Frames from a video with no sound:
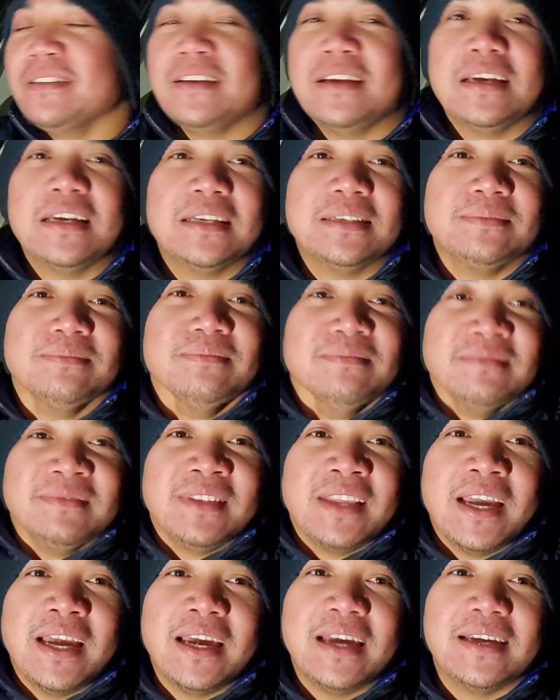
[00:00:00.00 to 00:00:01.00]
yung
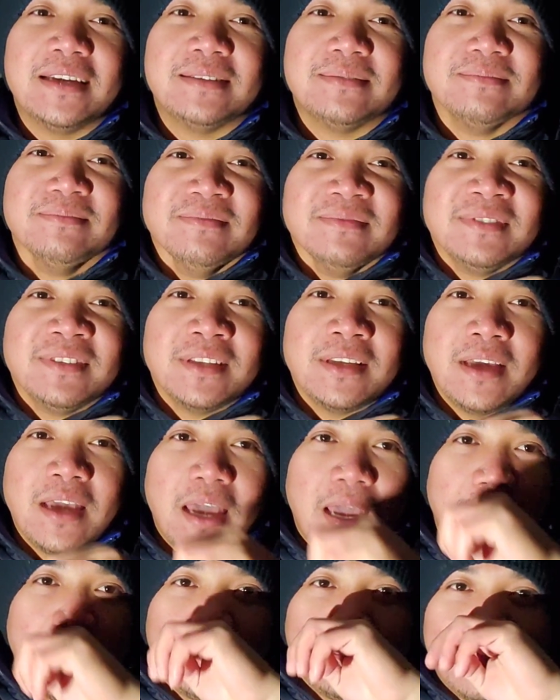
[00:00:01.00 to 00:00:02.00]
videographer niya.
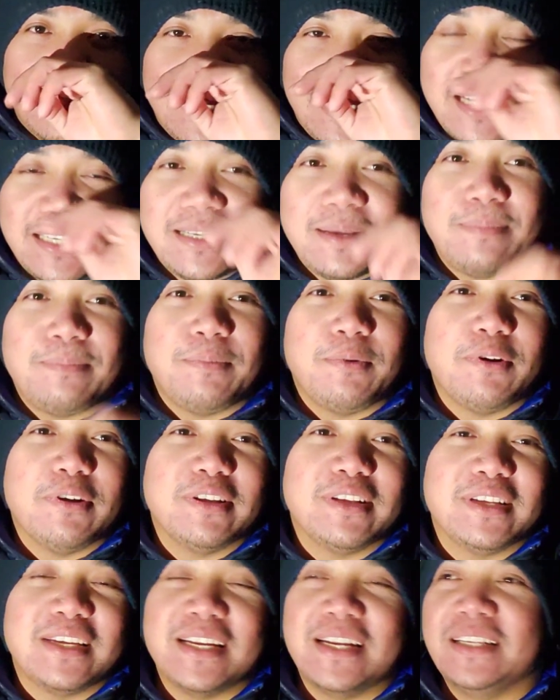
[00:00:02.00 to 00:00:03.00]

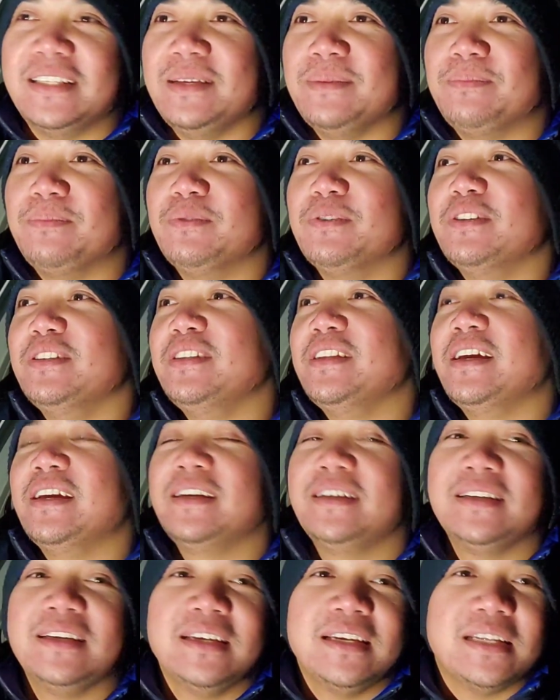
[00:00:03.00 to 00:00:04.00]
Ginasipon, ginasipon.
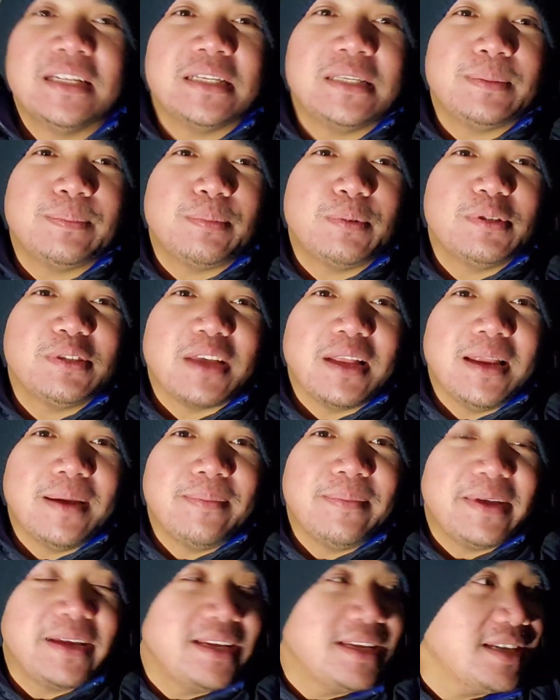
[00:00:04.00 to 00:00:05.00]
Ginasipon sa gamit.
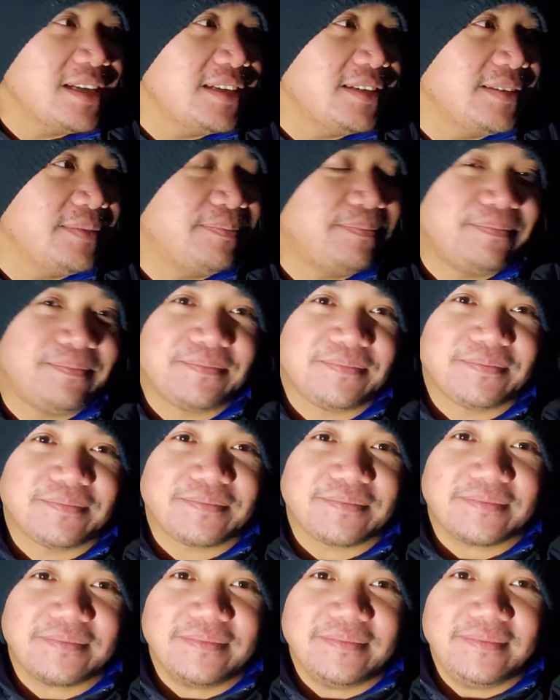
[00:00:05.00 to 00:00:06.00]
Yung vlogger na
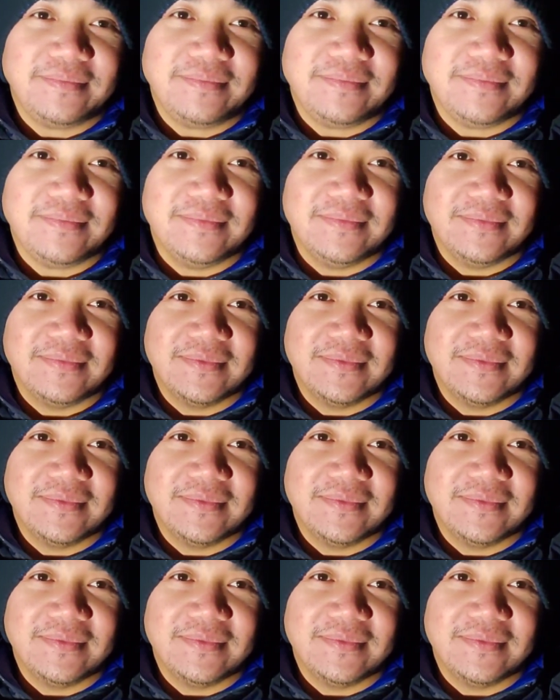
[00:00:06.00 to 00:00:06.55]
uhugin.